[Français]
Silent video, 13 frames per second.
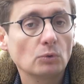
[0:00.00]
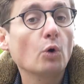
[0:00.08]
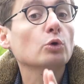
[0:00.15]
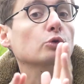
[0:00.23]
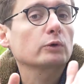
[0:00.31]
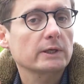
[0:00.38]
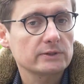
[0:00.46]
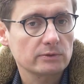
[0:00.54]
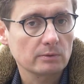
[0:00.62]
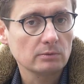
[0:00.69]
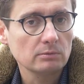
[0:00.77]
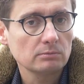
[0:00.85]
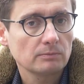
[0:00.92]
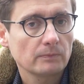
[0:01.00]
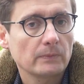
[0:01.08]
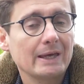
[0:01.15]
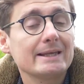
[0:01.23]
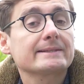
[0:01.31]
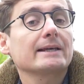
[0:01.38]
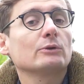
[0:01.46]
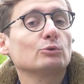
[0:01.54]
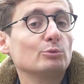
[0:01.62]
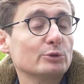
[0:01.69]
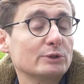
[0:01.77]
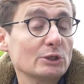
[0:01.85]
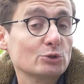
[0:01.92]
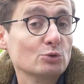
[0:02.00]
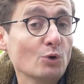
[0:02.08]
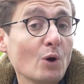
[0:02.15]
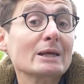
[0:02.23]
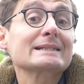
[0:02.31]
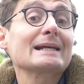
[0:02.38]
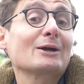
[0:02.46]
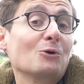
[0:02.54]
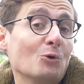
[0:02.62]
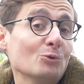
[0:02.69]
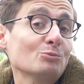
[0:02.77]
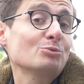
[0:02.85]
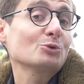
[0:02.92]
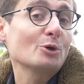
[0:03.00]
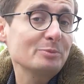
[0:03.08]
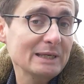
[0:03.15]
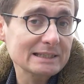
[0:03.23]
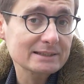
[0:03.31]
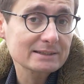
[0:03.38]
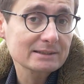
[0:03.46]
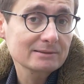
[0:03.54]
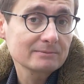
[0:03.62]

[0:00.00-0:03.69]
Autre question, est-ce qu'un double séjour, ça compte pour deux pièces